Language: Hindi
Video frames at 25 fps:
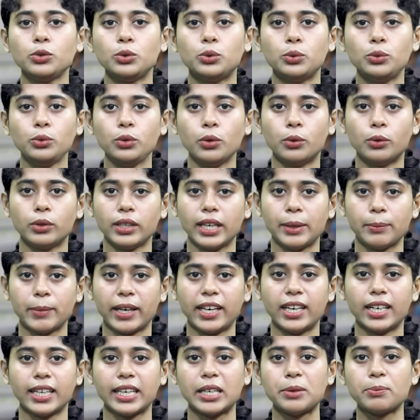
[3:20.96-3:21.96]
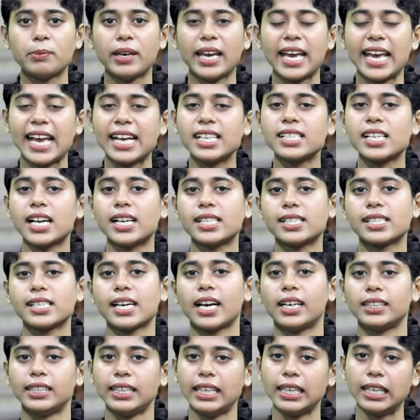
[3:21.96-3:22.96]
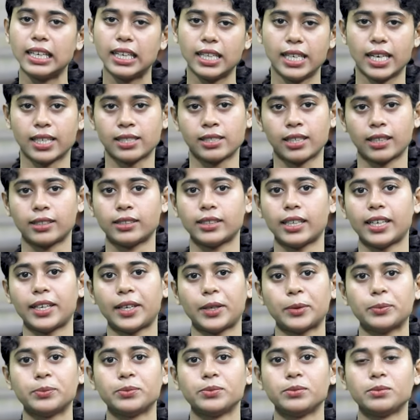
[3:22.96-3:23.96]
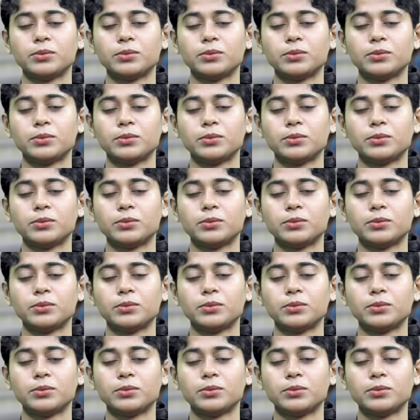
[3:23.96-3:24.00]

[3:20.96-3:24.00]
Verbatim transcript: को दूर होने में करीब एक साल से अधिक लग सकता है